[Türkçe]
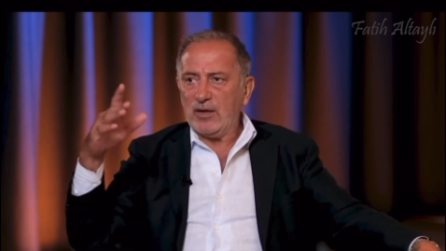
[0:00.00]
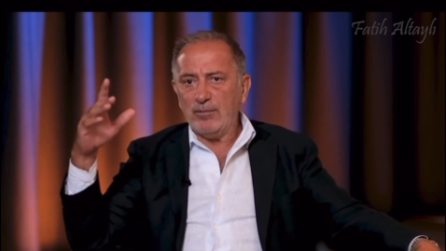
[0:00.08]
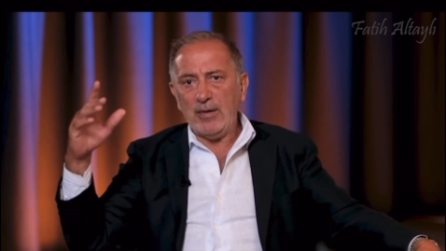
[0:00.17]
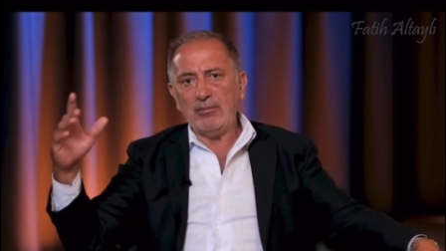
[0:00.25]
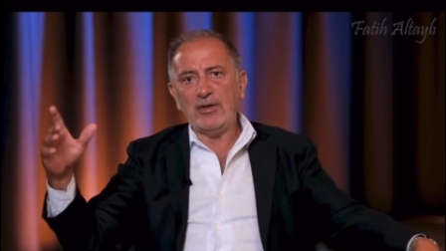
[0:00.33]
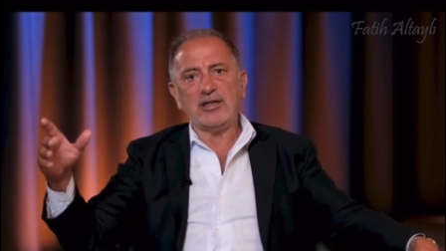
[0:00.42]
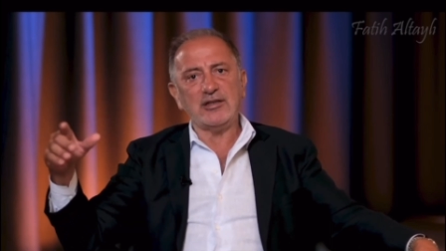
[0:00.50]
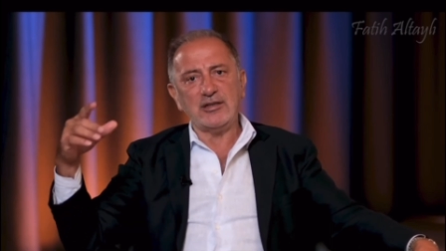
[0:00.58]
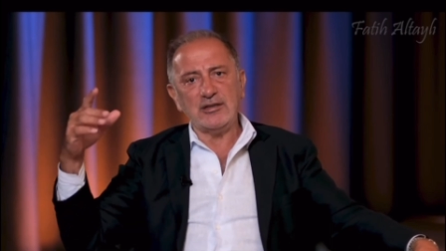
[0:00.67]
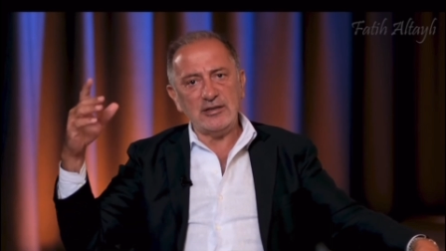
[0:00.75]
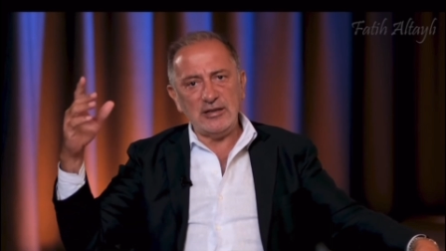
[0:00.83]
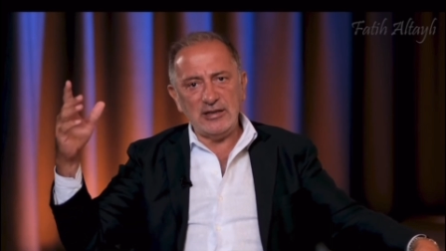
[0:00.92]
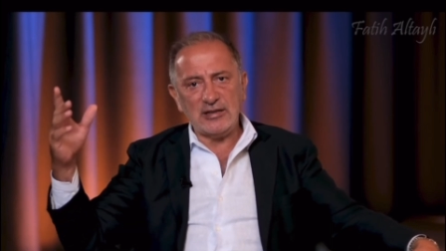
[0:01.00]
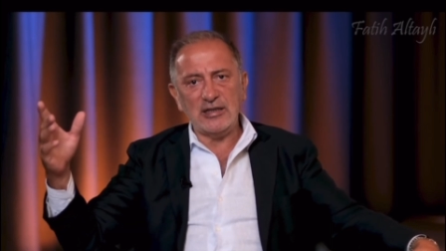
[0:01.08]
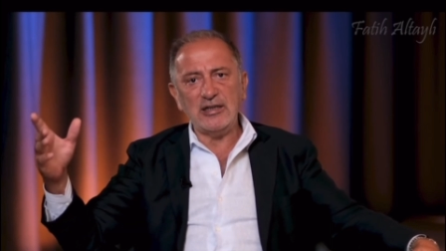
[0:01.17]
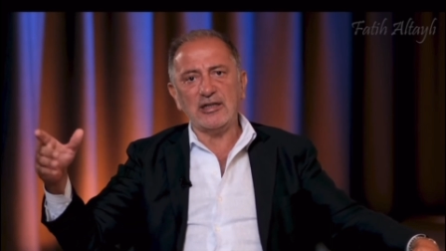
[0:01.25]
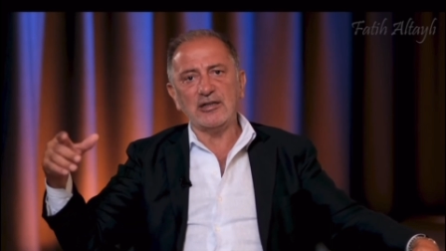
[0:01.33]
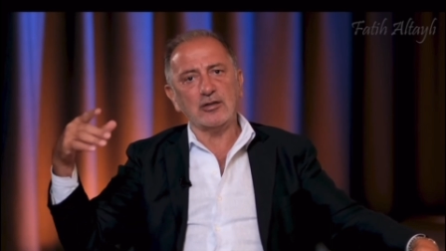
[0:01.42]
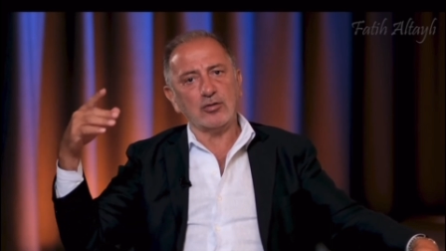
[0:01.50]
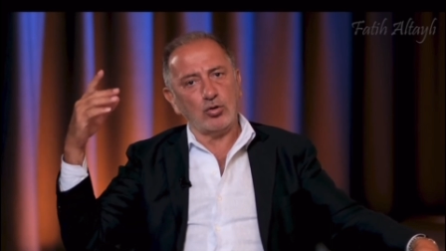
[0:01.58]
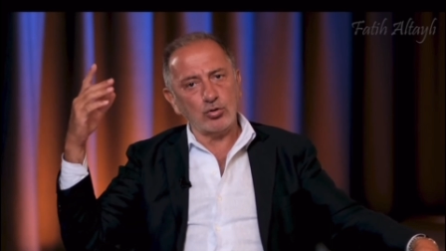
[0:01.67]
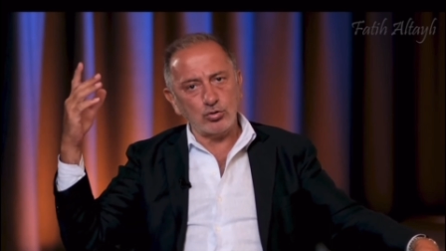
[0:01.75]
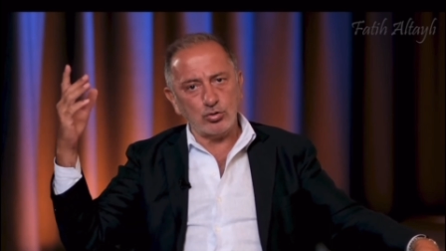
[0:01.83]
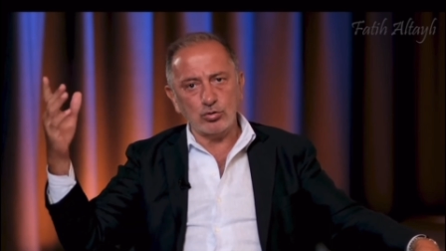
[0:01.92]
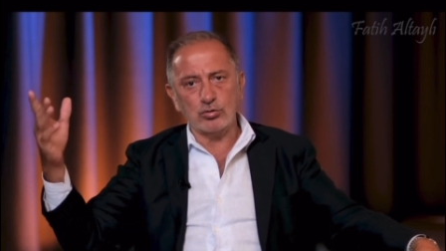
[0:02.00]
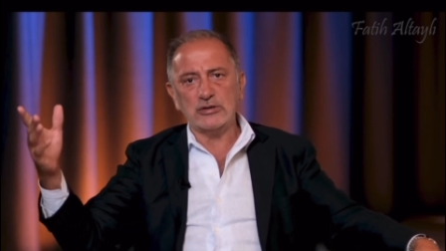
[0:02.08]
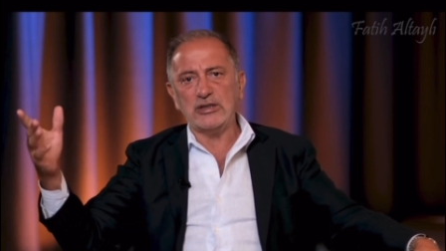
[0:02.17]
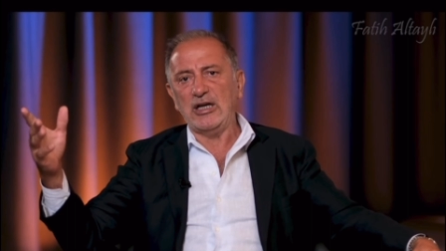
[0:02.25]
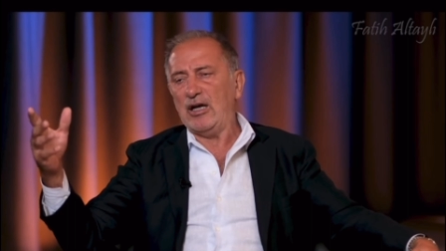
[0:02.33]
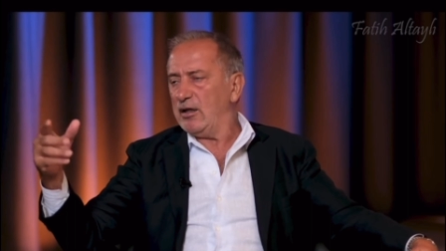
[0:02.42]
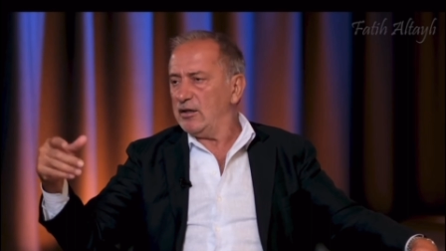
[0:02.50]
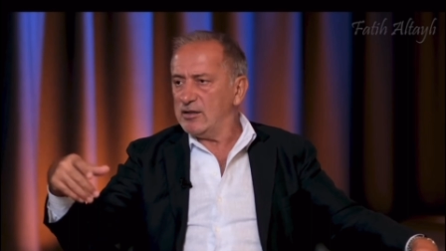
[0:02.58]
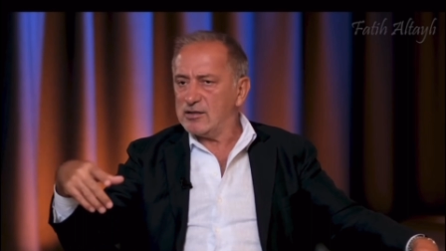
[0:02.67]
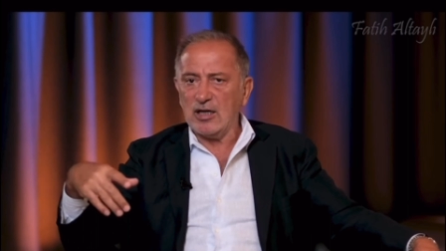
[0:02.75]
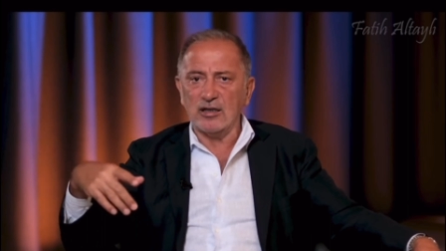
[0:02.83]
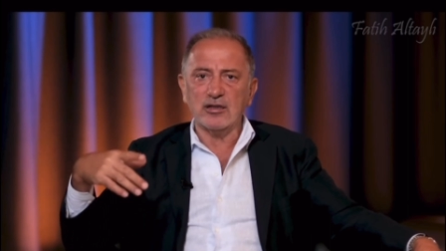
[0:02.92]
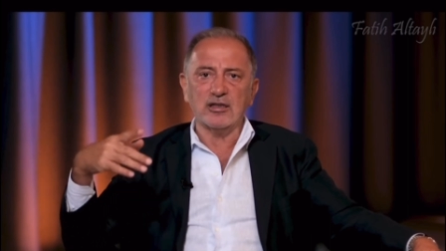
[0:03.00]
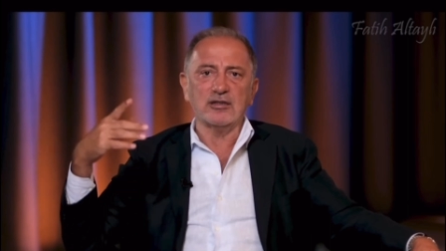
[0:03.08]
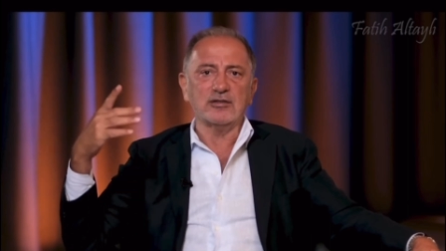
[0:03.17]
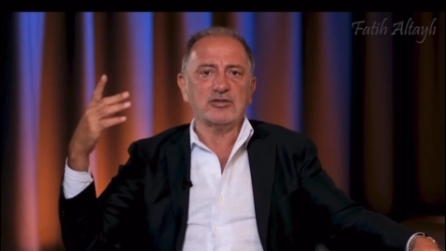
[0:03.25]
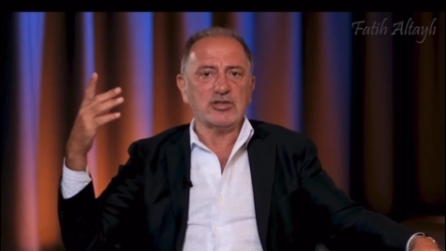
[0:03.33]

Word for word: Memleketin ilkelerini korusun diye insanları